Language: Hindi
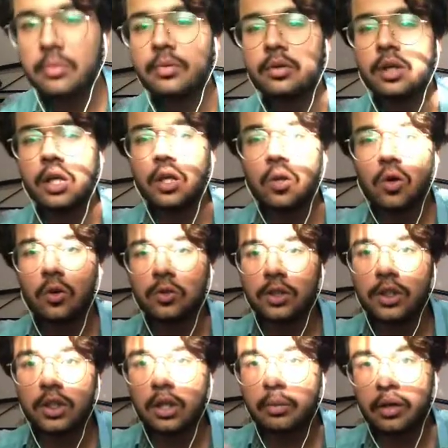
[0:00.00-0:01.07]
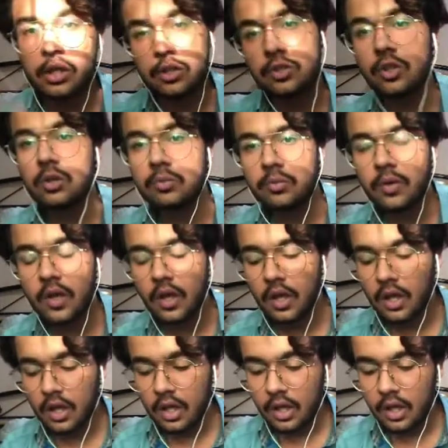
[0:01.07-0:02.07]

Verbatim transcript: गन अनलॉक हो जाती है हमारी जो हम